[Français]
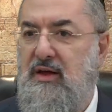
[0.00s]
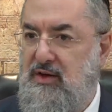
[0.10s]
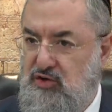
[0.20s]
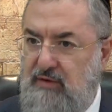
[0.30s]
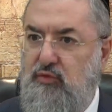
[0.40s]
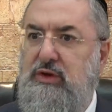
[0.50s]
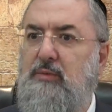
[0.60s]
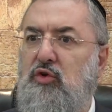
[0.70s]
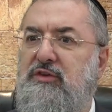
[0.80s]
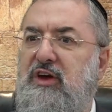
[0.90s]
Je vais vous
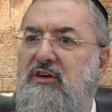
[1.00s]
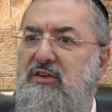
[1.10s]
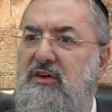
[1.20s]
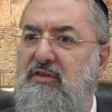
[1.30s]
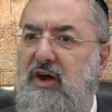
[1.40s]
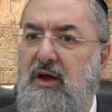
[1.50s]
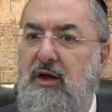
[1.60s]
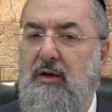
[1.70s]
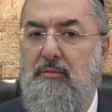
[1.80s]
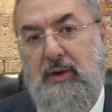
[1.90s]
démontrer que c'est vrai,
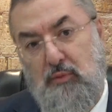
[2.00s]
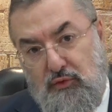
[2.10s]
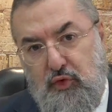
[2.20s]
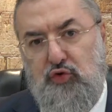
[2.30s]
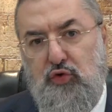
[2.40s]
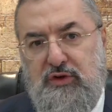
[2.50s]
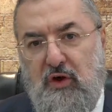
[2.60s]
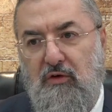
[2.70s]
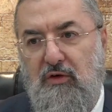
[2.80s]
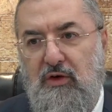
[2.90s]
mais il me faut du temps.